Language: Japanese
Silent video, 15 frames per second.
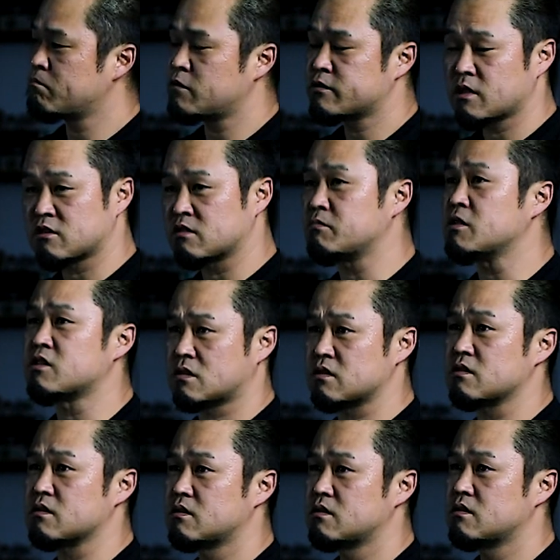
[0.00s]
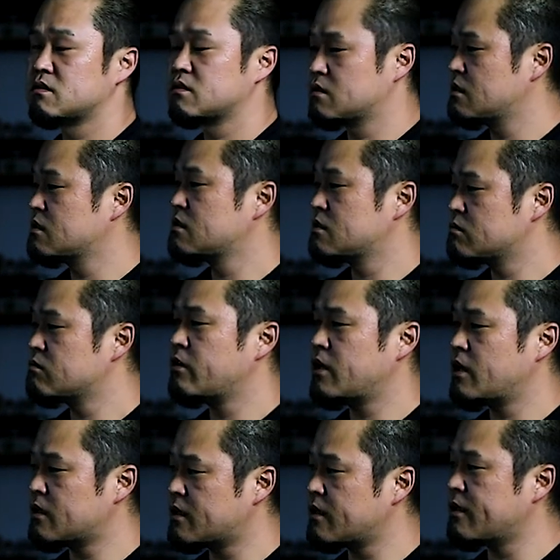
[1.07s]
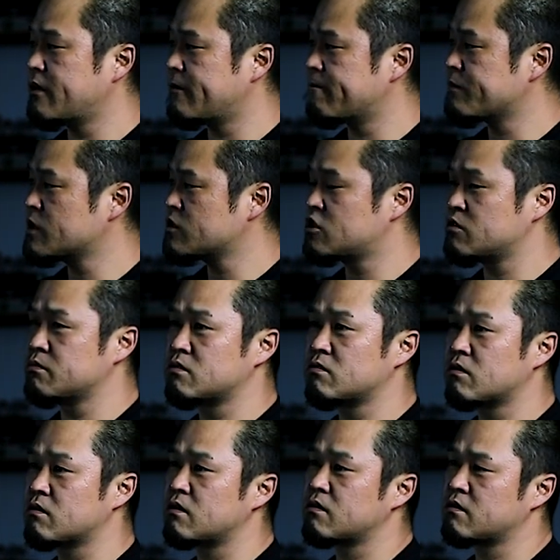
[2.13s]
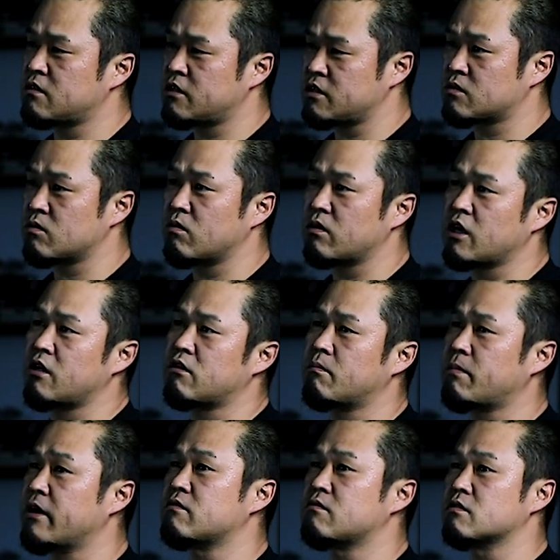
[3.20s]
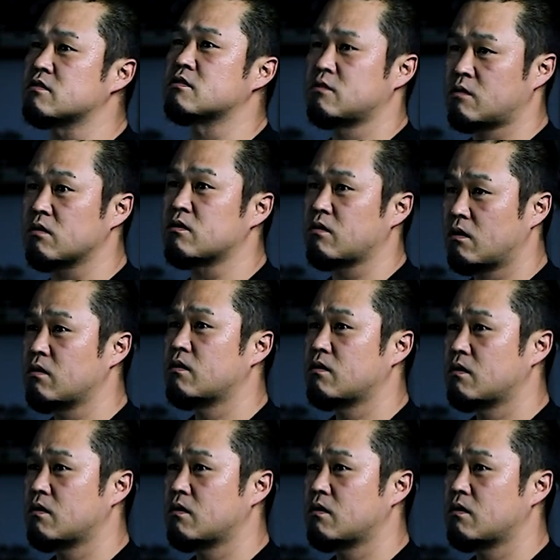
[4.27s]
2つ3つを入れて自分の理想系のバイクを作ろうとっ